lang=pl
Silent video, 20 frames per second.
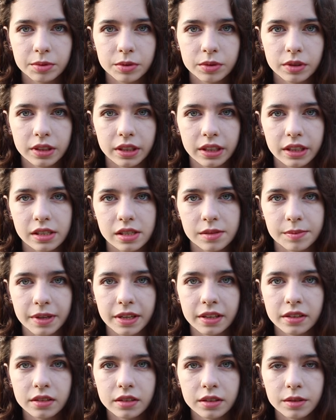były takie
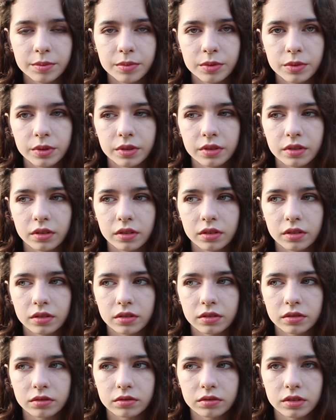zmiany i były
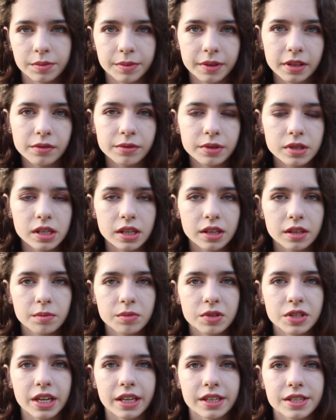to zmiany w
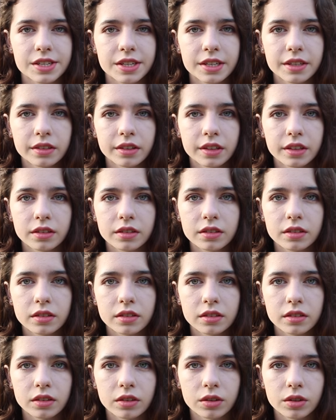ostatnim czasie,
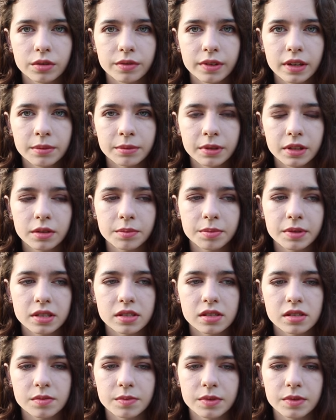kiedy chorowałam na depresję